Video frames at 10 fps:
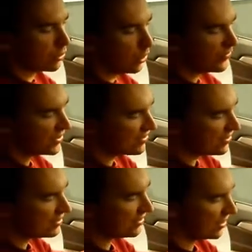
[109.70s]
läuft jetzt
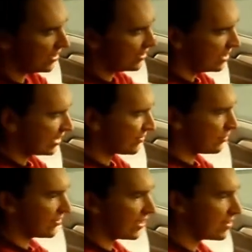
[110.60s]
nicht, das kann ich hier ganz
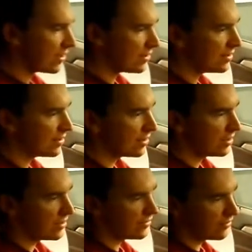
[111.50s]
kurz ändern.
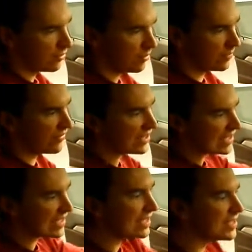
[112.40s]
So,
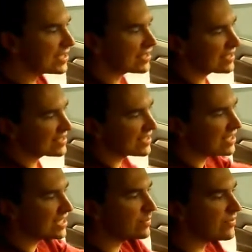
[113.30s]
bewegliche Linien, ihr
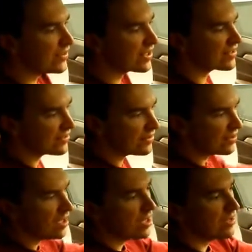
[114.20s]
seht, die bewegen sich.
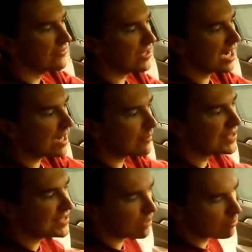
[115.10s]
Wir haben
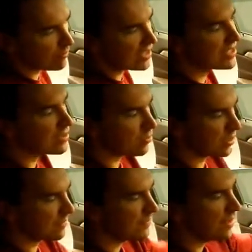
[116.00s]

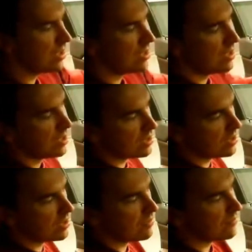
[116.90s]
Hintergrundmarkierungen,
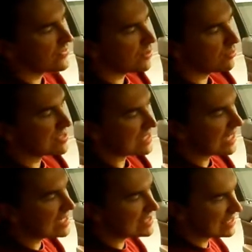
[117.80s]
ähm, die uns
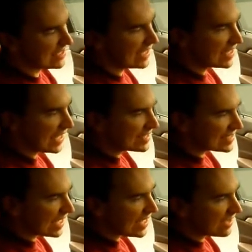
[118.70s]
alles letztendlich
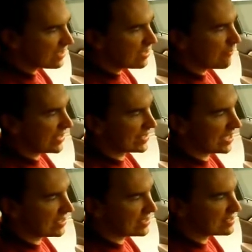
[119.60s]
anzeigen. Man
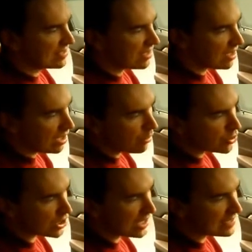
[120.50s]
kann das
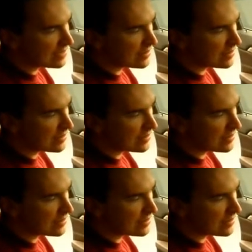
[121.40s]
ausschalten,